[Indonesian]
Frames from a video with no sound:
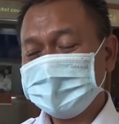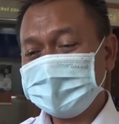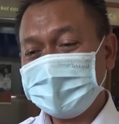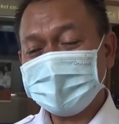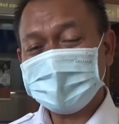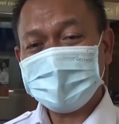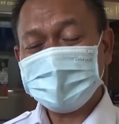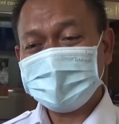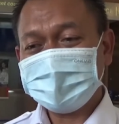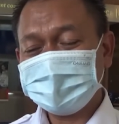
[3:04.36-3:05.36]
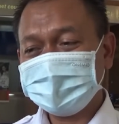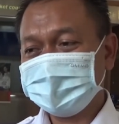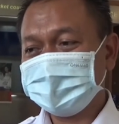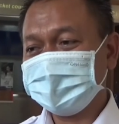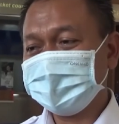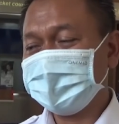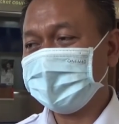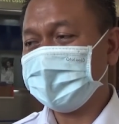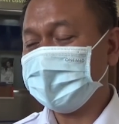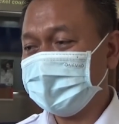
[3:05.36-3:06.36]
sekali lagi
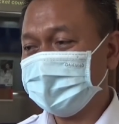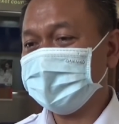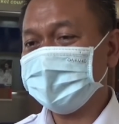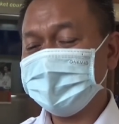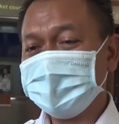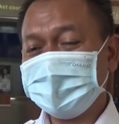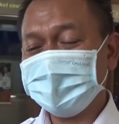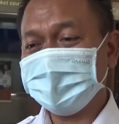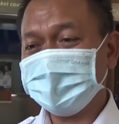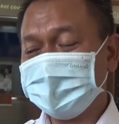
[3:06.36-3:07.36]
animo atau